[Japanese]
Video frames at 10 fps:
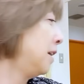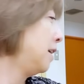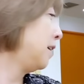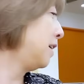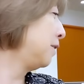
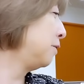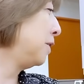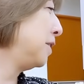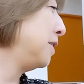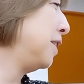で
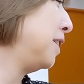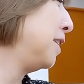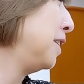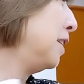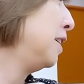すね。
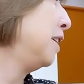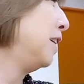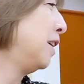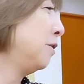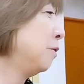
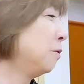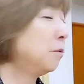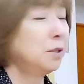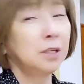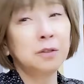
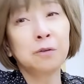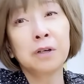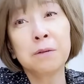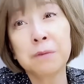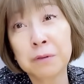社長
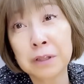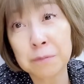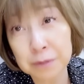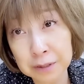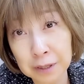が今受けて
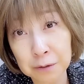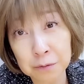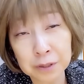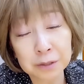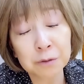ますけど、
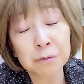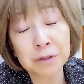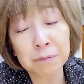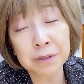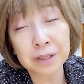社長の
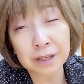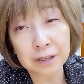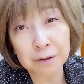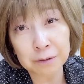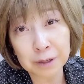ため
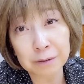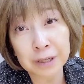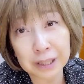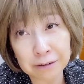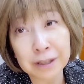に言ってるわ
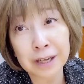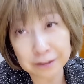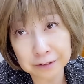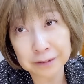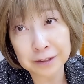けではな
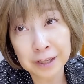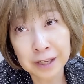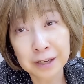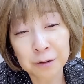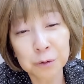く、
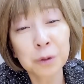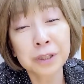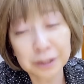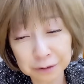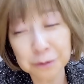踊り
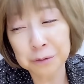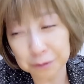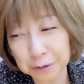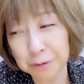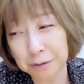たくて
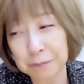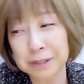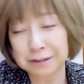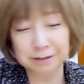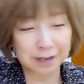踊っておりま
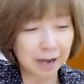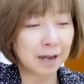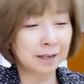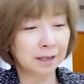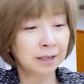す。はい。